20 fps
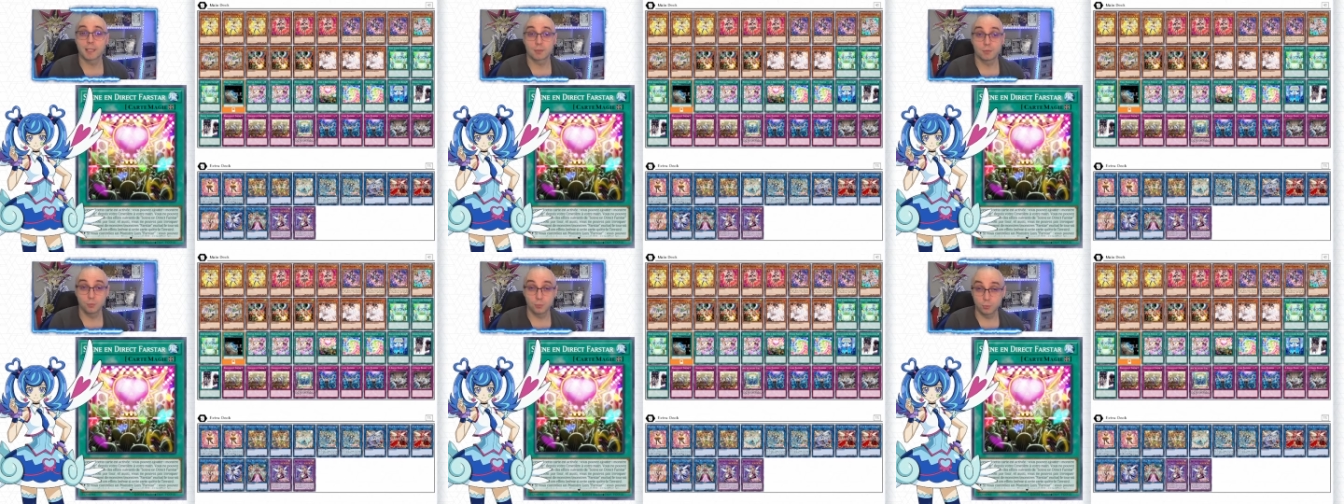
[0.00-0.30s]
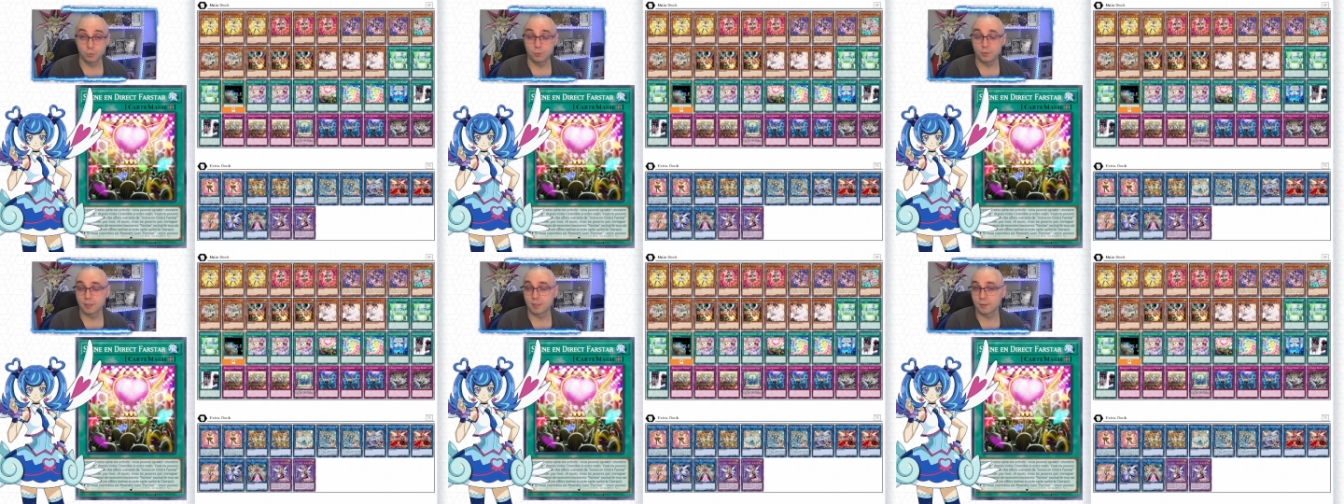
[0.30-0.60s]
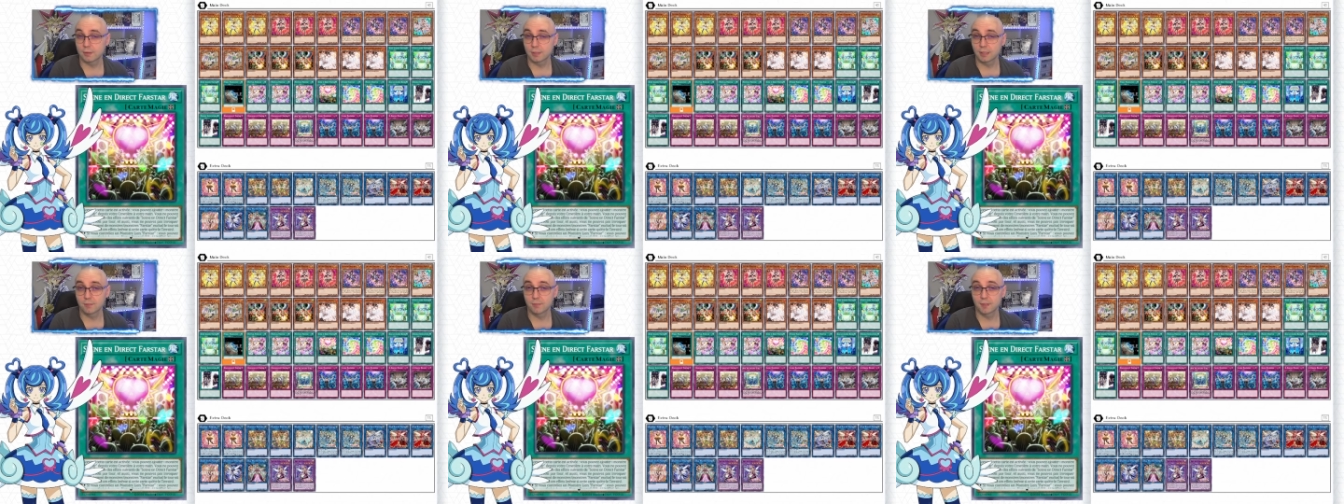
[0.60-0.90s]
tour de saison
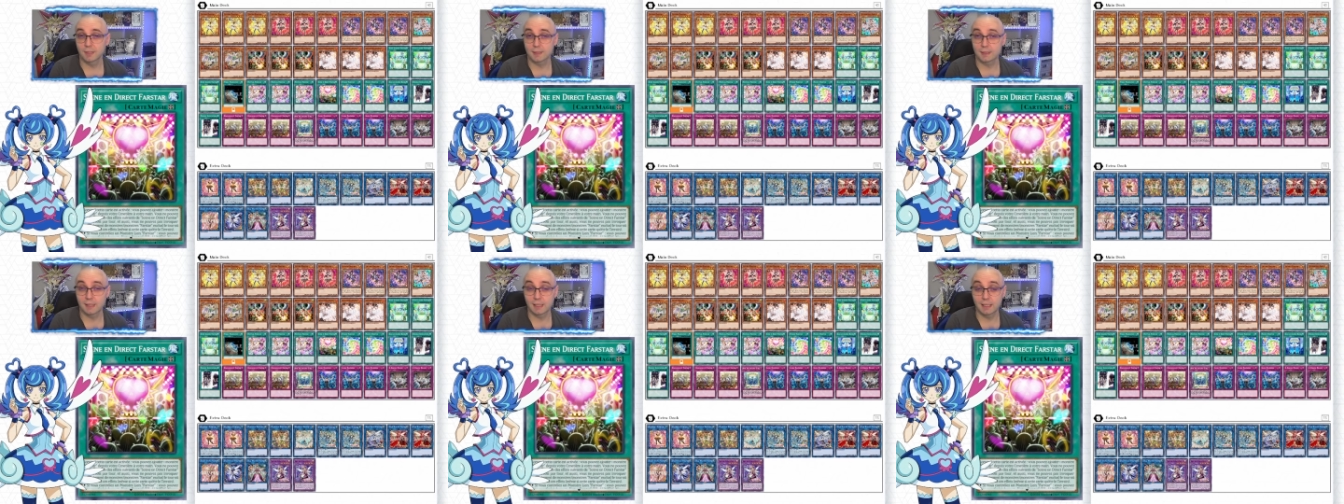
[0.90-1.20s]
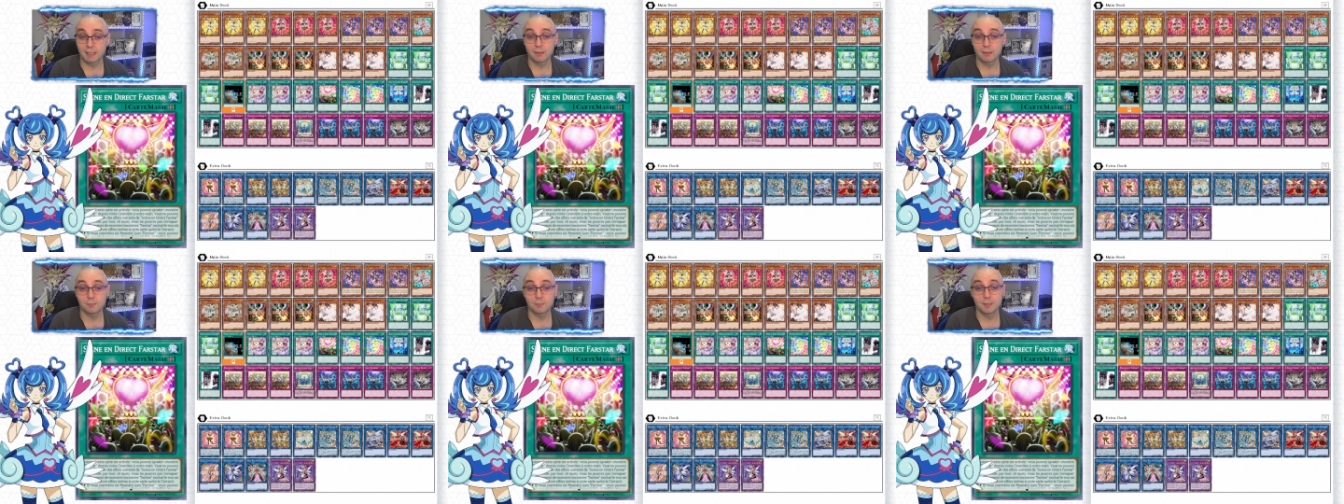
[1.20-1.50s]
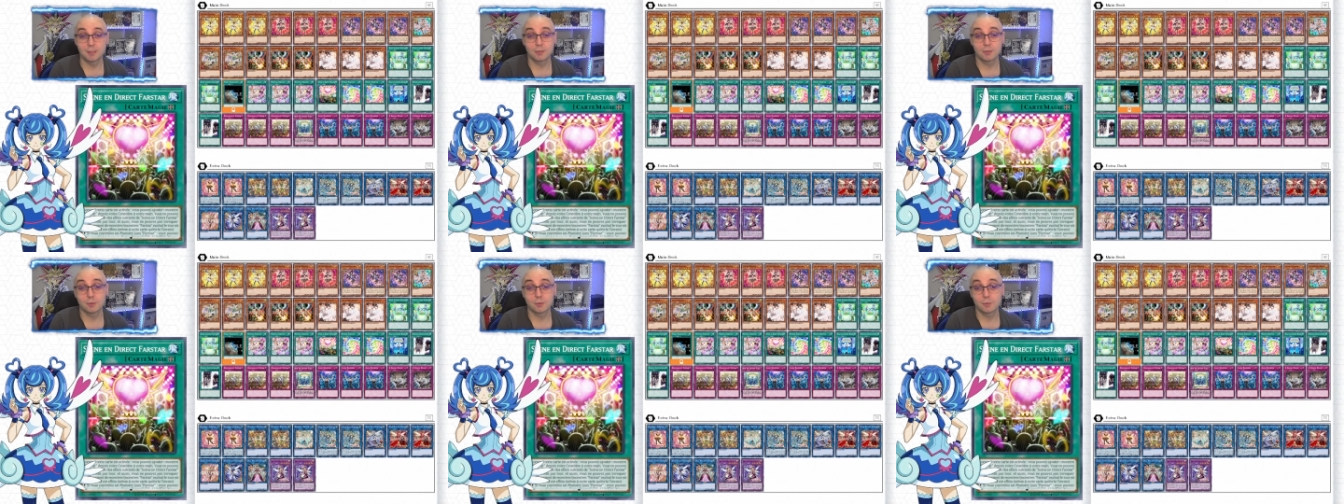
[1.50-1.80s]
direct Far Star,
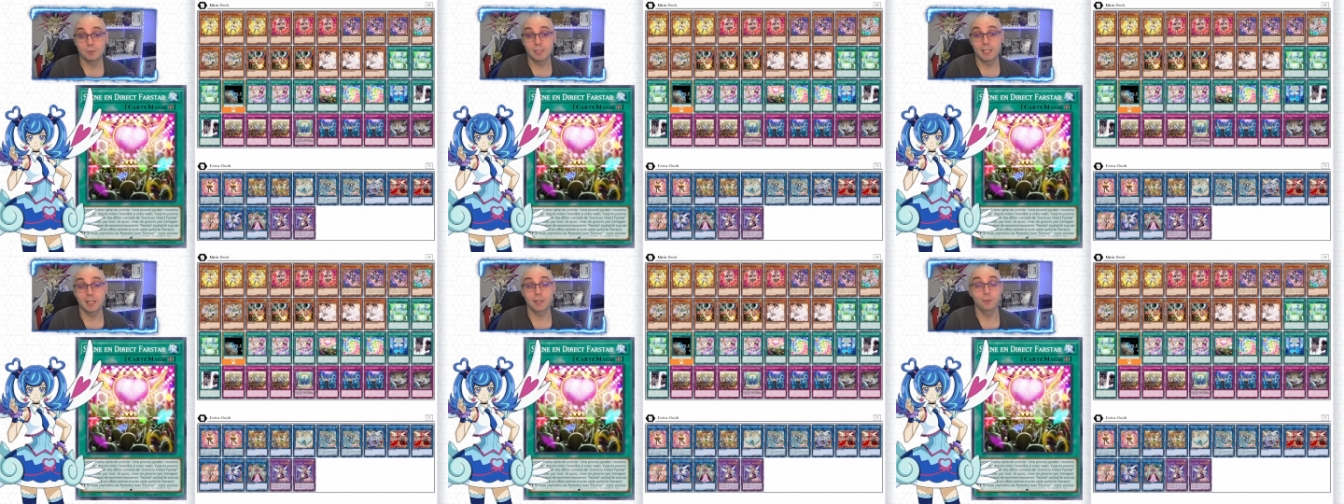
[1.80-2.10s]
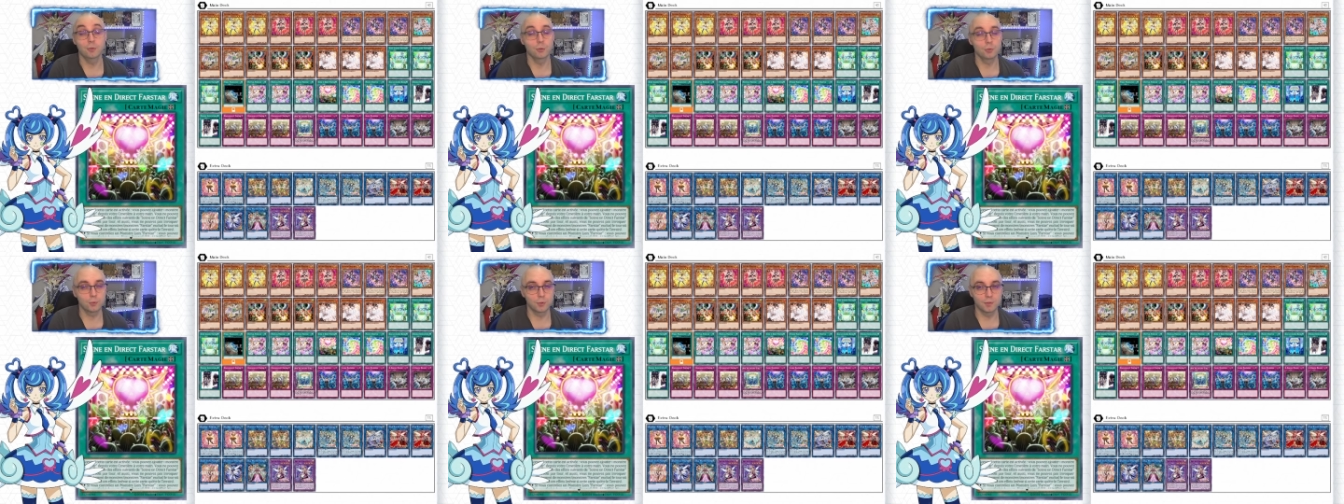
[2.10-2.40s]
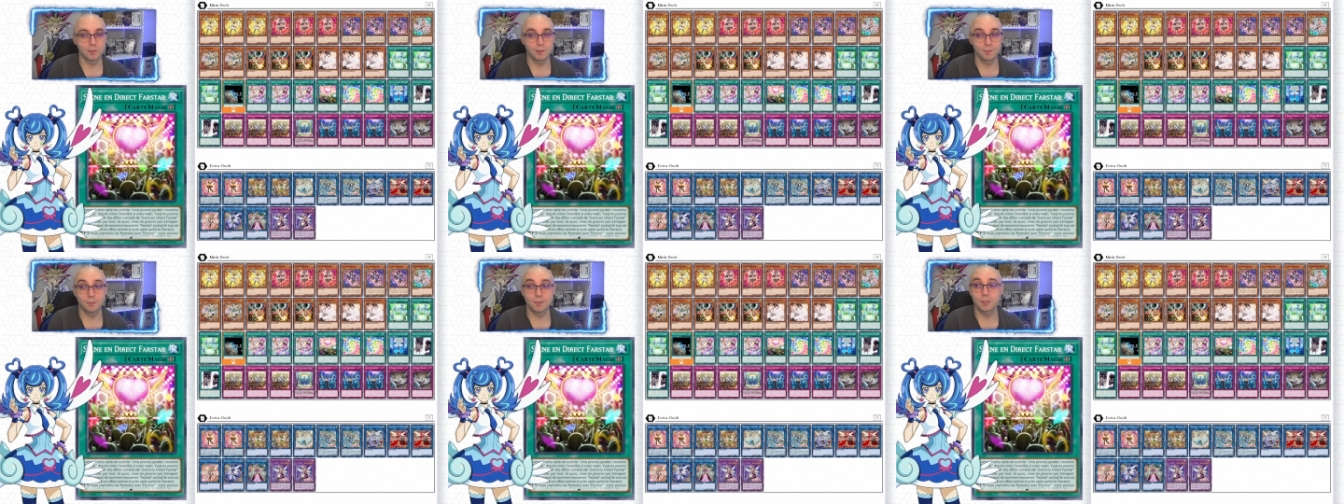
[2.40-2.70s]
parce qu'elle a d'autres
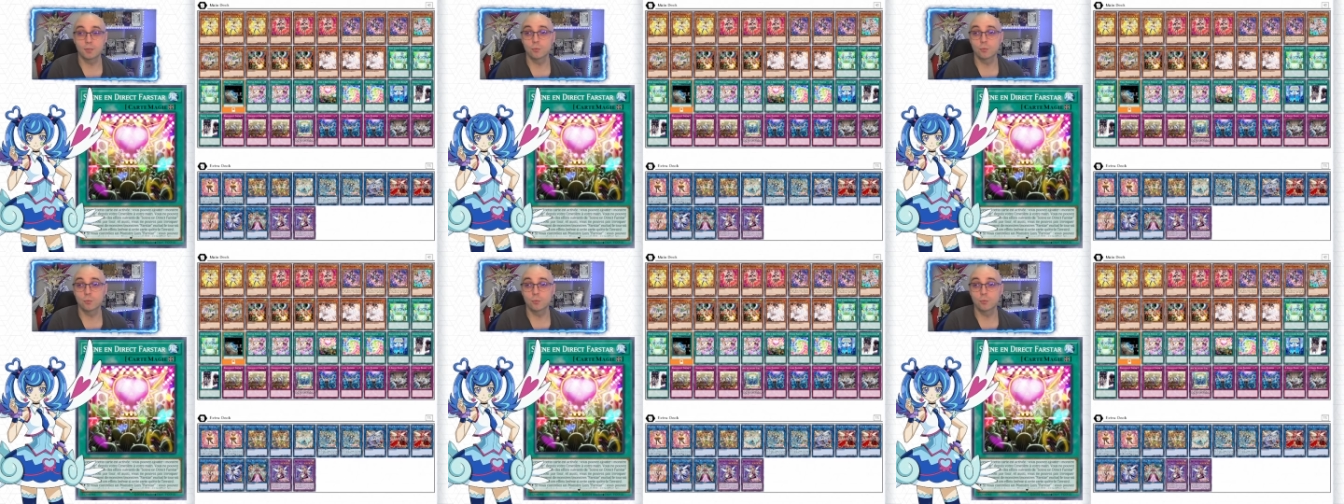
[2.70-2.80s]
effets,